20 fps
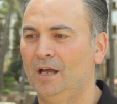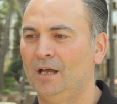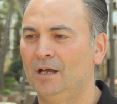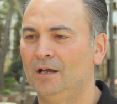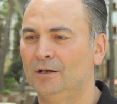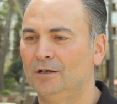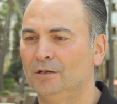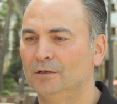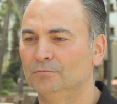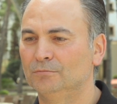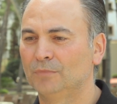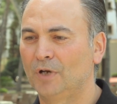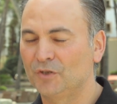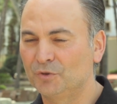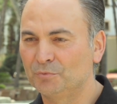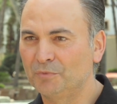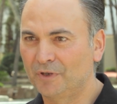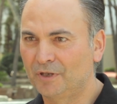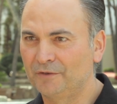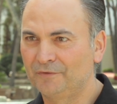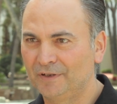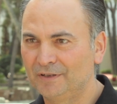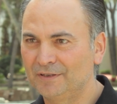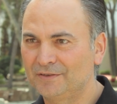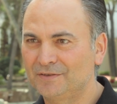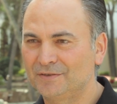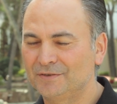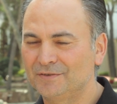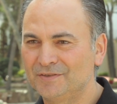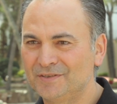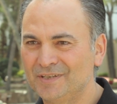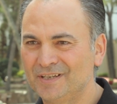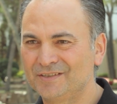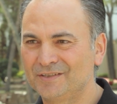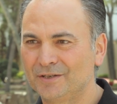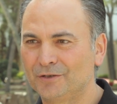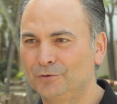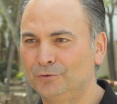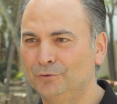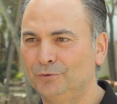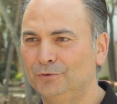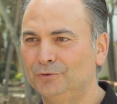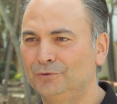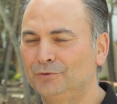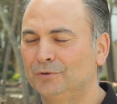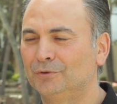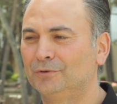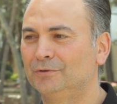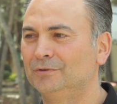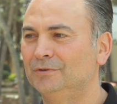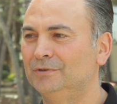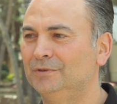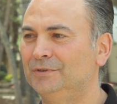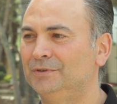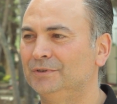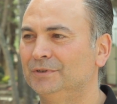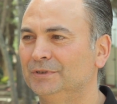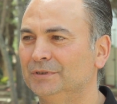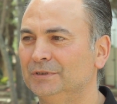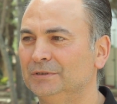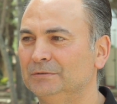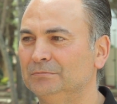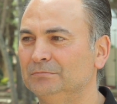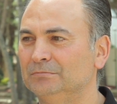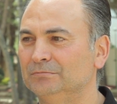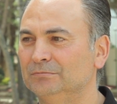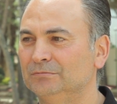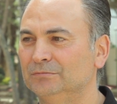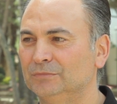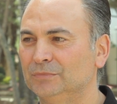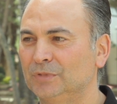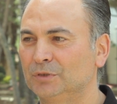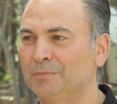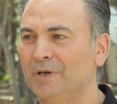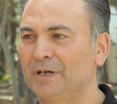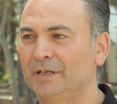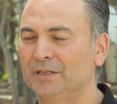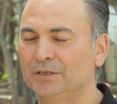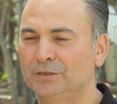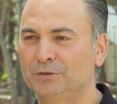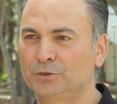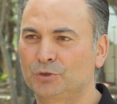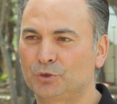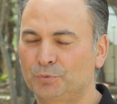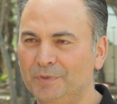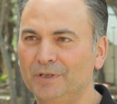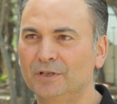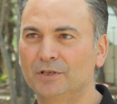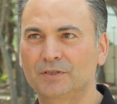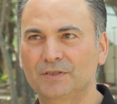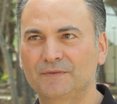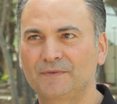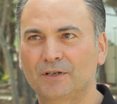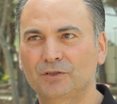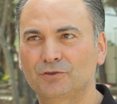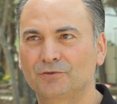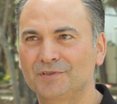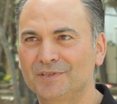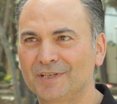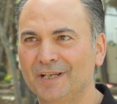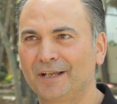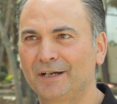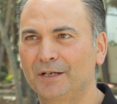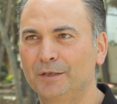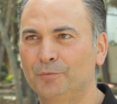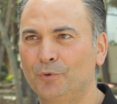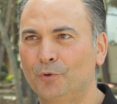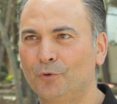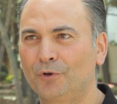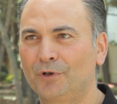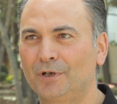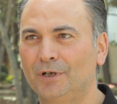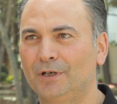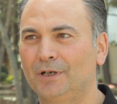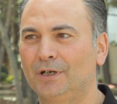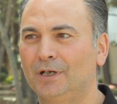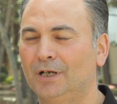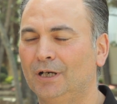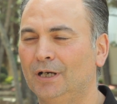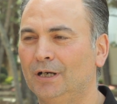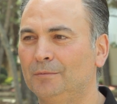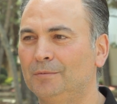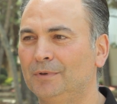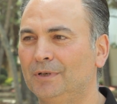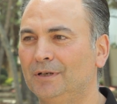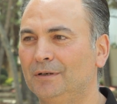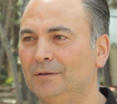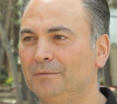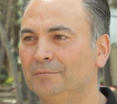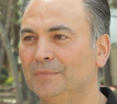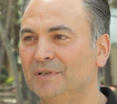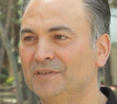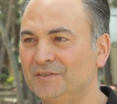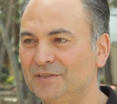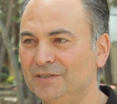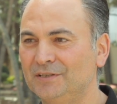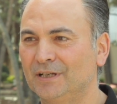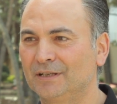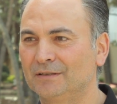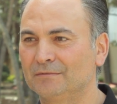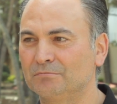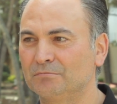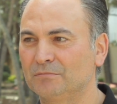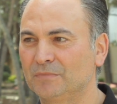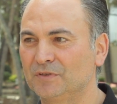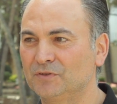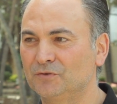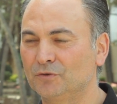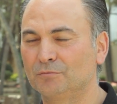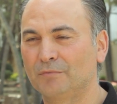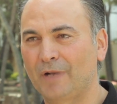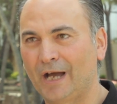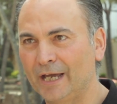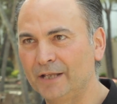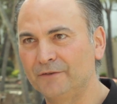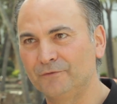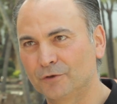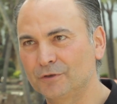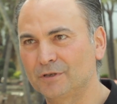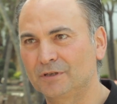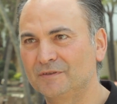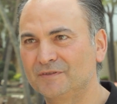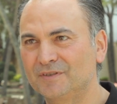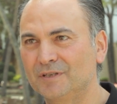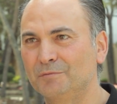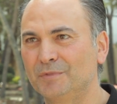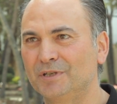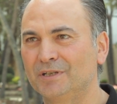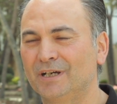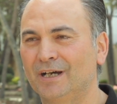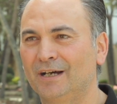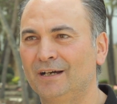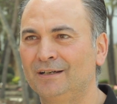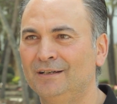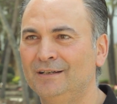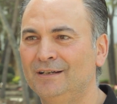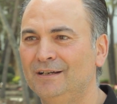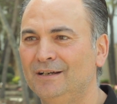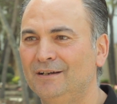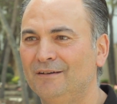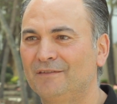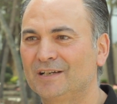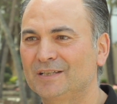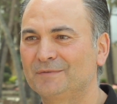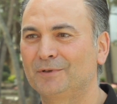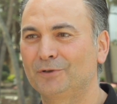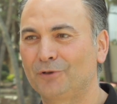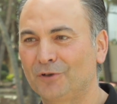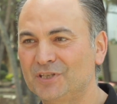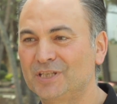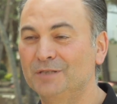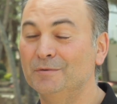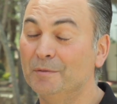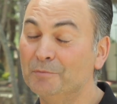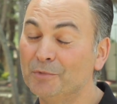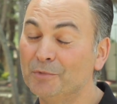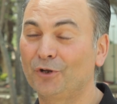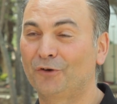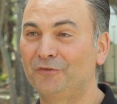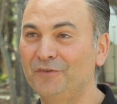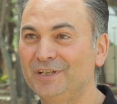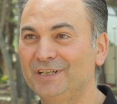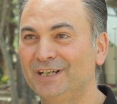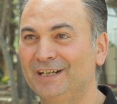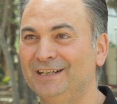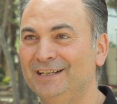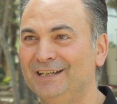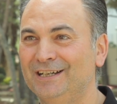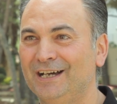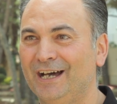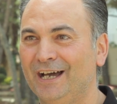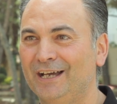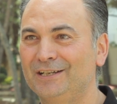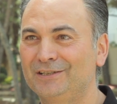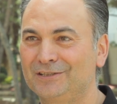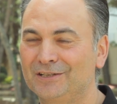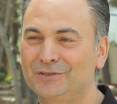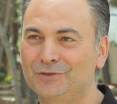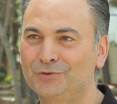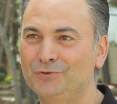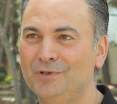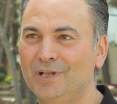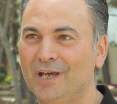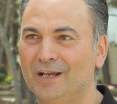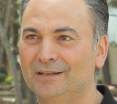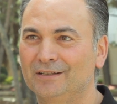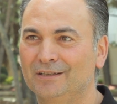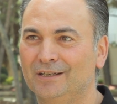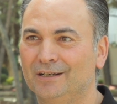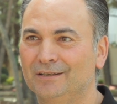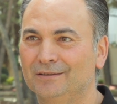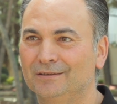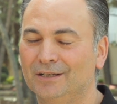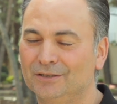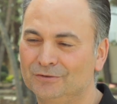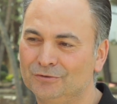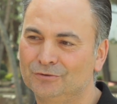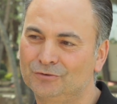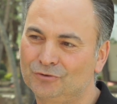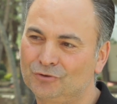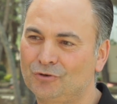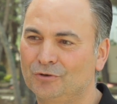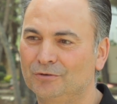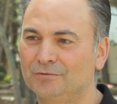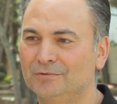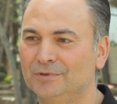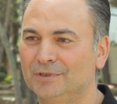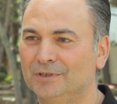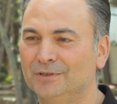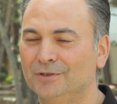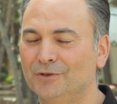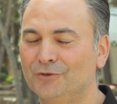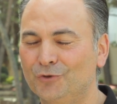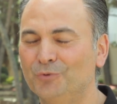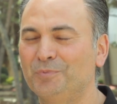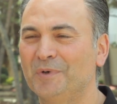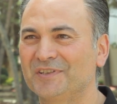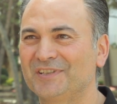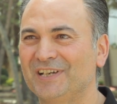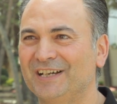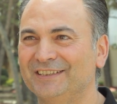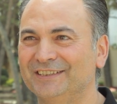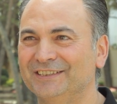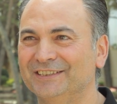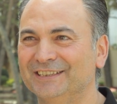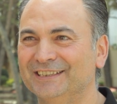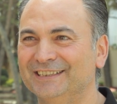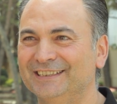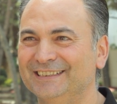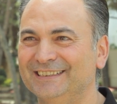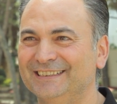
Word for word: Ähm, also mir gefällt es sehr, sehr gut und ähm, ich meine, ich spiele zwar schon sehr lange Poker, aber man sieht an, an so einem einwöchigen Seminar, dass man trotzdem noch wieder eigentlich dazulernen kann. Also es ist schon eine super Sache hier.